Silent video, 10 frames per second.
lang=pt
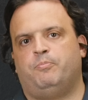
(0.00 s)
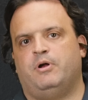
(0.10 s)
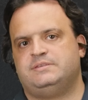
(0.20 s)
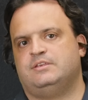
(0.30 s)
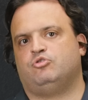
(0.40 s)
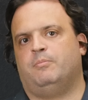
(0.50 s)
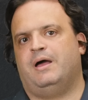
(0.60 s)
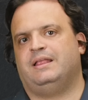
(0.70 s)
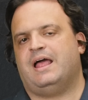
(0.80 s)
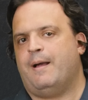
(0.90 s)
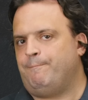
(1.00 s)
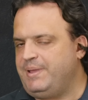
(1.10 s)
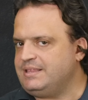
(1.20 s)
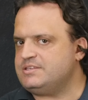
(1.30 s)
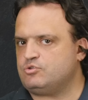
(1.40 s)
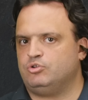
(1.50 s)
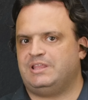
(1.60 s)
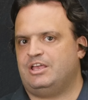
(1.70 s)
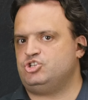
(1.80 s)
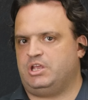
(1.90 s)
pode ser tomada apenas com
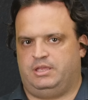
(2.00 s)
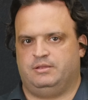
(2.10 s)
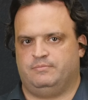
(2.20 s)
teste QI.